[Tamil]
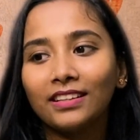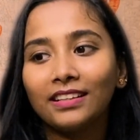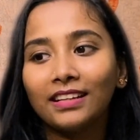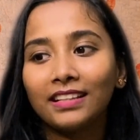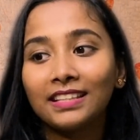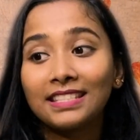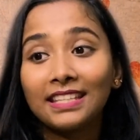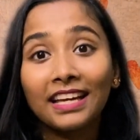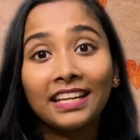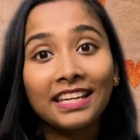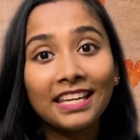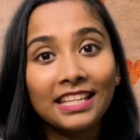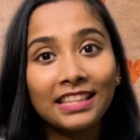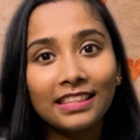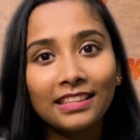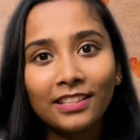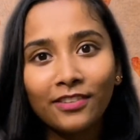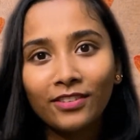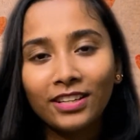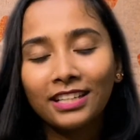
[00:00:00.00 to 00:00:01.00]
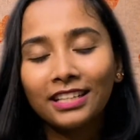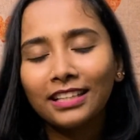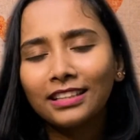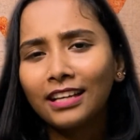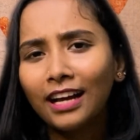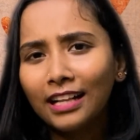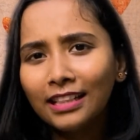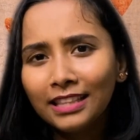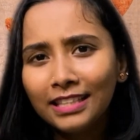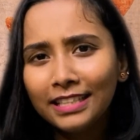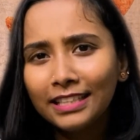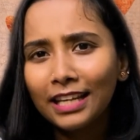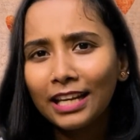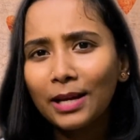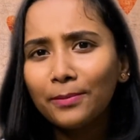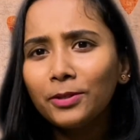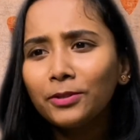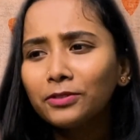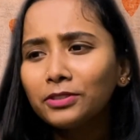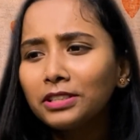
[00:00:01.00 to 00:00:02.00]
அந்த சங்கீத் இவெண்ட் அந்த ஹல்தி
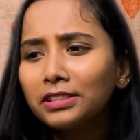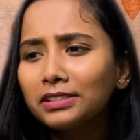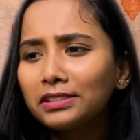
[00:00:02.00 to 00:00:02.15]
எல்லாமே வந்து